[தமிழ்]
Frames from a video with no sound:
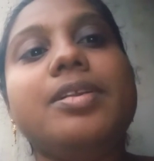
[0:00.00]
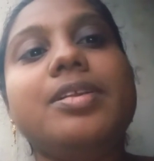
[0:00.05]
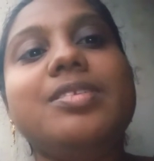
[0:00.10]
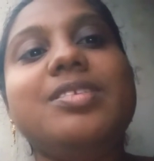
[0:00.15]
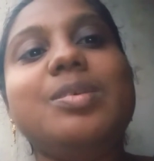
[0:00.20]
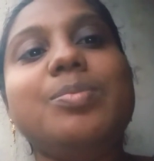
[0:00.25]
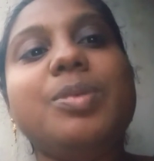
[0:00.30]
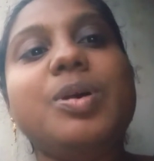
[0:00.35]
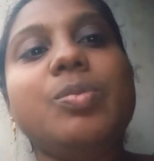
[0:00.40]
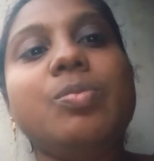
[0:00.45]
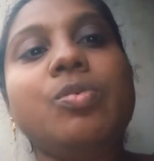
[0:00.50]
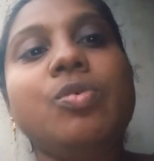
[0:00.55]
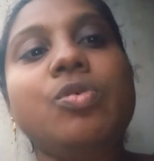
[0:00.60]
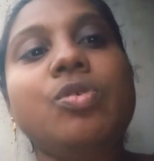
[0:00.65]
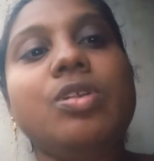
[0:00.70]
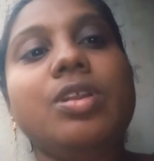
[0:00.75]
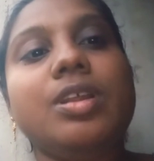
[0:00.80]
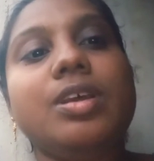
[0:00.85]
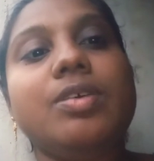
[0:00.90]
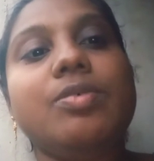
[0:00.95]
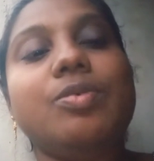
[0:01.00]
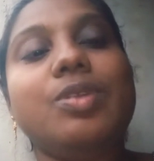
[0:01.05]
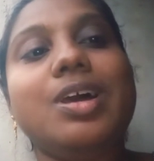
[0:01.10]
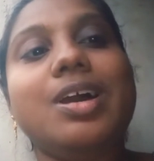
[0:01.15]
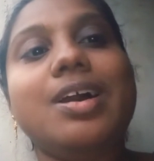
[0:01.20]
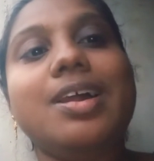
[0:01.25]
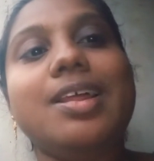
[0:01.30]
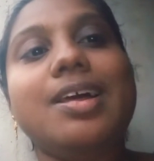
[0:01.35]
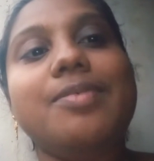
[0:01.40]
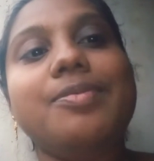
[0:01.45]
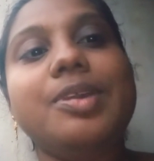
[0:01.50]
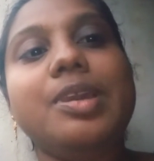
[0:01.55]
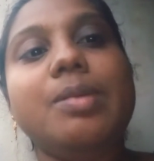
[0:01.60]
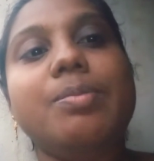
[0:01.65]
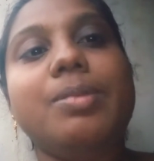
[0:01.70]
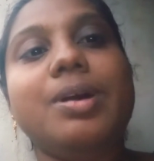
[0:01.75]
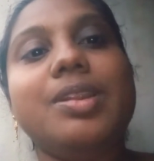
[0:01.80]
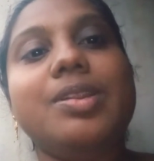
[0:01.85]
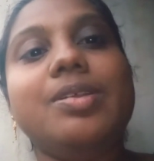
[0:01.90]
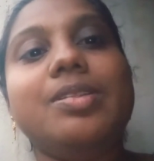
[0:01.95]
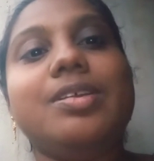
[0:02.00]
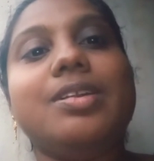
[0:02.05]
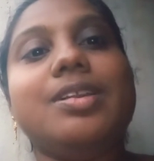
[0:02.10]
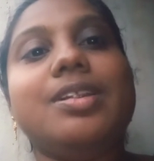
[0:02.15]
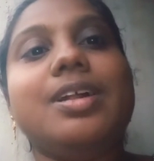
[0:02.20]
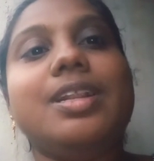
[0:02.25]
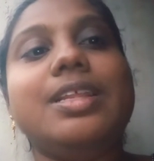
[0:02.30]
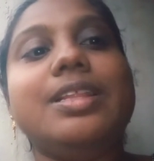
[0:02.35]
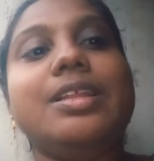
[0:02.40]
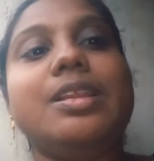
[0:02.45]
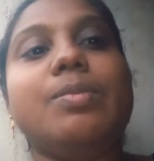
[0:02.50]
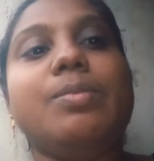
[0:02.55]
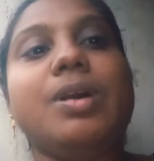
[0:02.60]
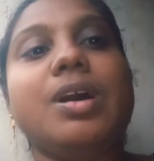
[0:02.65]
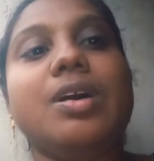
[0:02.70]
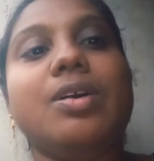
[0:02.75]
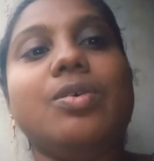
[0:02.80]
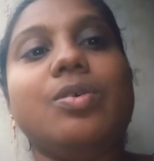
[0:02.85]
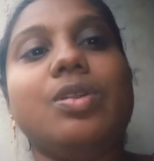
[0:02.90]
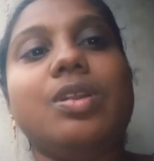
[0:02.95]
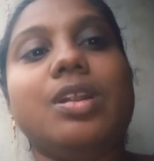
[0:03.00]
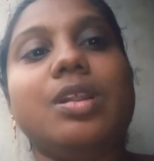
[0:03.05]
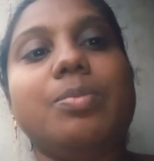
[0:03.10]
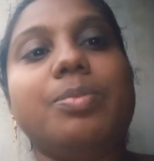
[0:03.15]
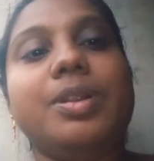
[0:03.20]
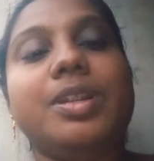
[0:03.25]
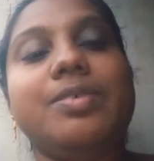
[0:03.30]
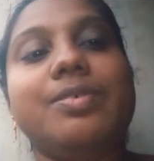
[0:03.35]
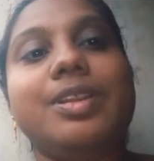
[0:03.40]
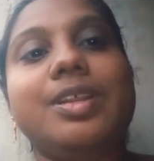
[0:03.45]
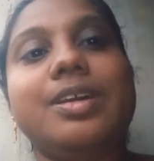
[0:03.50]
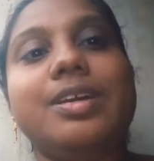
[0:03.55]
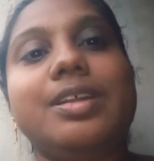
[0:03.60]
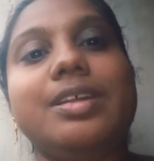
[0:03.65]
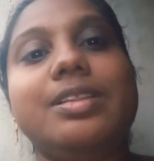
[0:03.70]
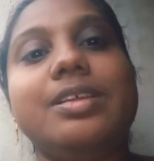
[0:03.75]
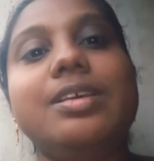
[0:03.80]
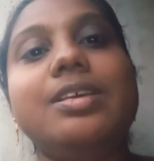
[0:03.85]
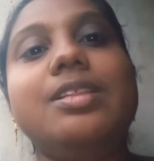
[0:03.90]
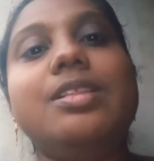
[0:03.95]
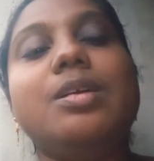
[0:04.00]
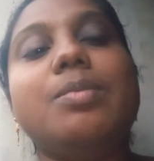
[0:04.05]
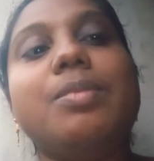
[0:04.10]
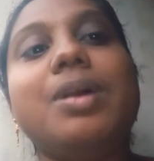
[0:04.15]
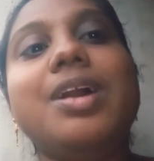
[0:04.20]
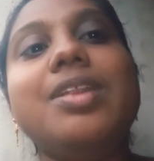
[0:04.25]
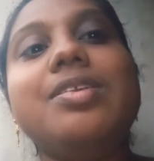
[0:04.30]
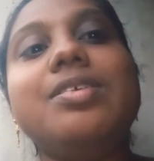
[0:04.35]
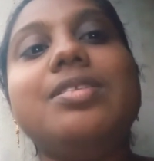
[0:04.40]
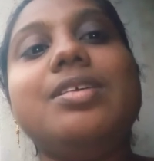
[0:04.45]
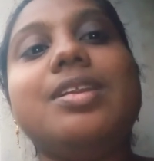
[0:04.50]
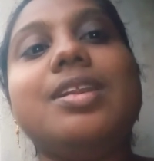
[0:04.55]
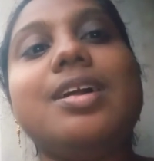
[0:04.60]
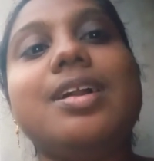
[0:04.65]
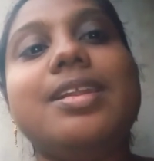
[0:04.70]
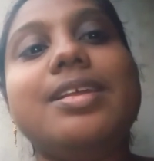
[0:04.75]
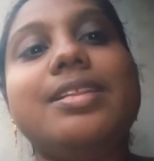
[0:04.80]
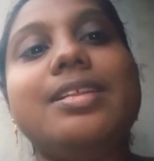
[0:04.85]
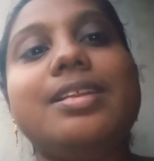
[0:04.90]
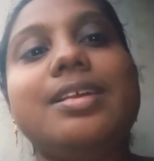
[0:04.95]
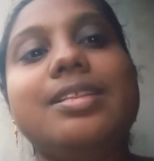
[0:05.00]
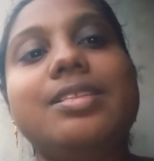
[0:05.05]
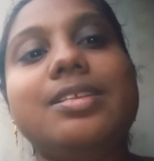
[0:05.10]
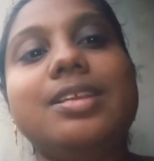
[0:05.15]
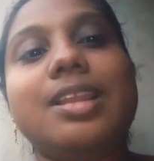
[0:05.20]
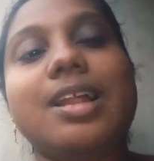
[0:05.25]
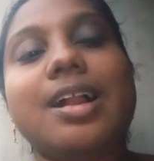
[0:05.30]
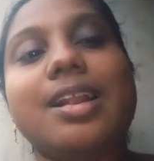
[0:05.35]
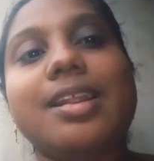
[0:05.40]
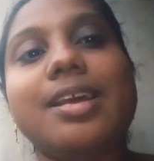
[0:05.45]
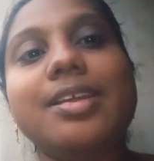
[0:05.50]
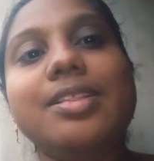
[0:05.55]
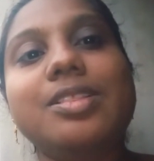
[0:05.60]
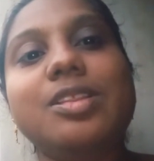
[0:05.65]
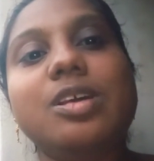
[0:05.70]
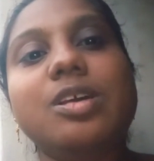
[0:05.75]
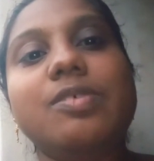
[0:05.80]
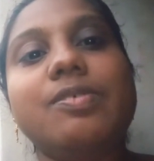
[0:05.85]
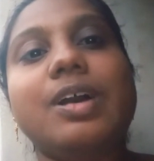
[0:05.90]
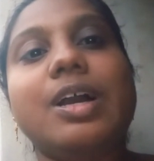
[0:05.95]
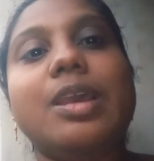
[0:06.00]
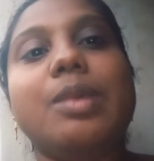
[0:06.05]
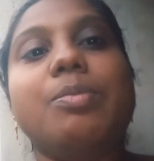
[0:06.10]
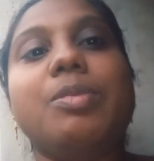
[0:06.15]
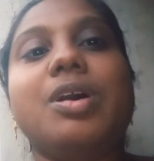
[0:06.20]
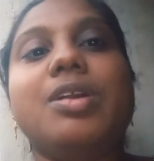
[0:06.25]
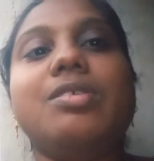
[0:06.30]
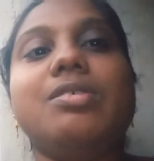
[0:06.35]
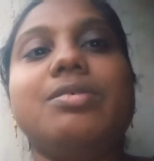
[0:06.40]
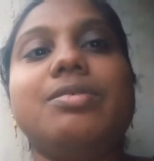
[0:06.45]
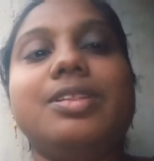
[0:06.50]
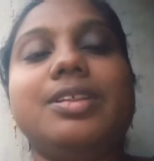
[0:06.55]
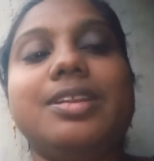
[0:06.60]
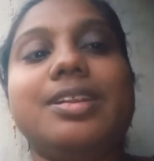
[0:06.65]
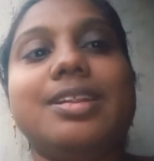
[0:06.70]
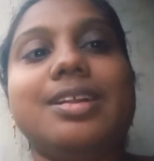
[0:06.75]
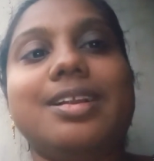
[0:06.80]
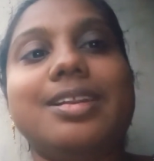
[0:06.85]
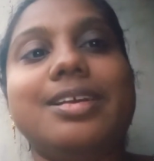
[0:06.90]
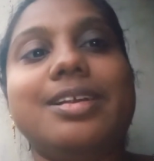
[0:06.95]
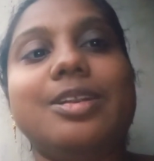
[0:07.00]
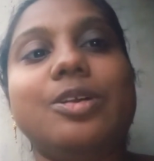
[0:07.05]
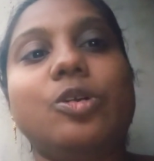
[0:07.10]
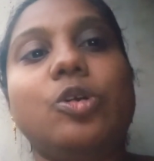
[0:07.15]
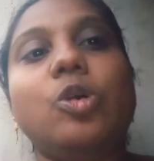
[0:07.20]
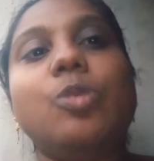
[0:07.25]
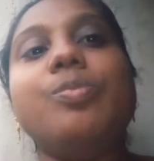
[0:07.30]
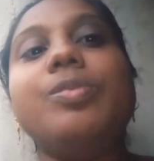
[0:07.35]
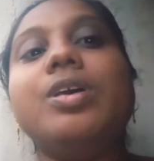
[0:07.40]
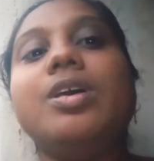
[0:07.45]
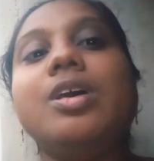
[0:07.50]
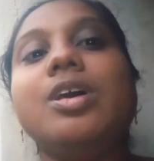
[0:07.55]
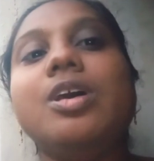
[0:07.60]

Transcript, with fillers: டிசம்பர் மூன்று உலகளாவிய மாற்றுத்திறனாளி தினமாக கொண்டாடப்பட்டு வருகிறது இந்த மாற்றுத்திறனாளி தினத்தில் அனைத்து வகை மாற்றுத்திறனாளிகளுக்கும்